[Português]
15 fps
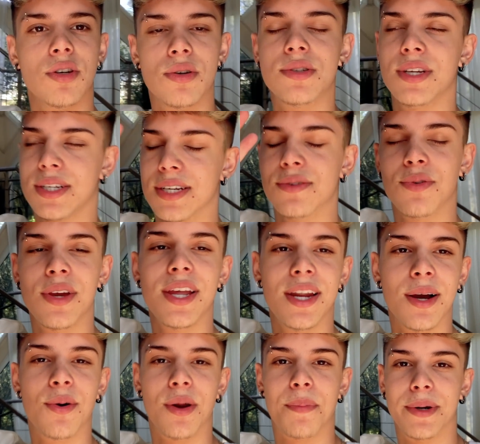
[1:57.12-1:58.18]
Eu sei que vocês não
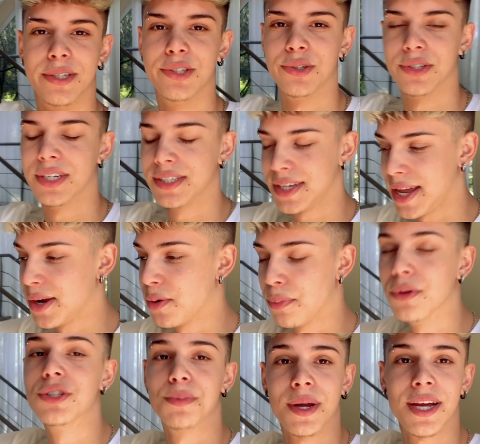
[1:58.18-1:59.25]
querem agora, a partir de hoje vocês querem que
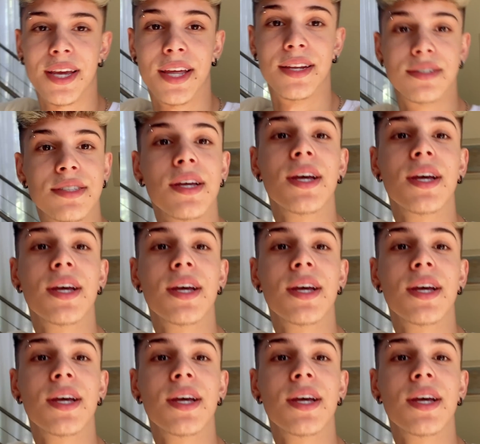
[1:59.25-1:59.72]
pule de paraquedas.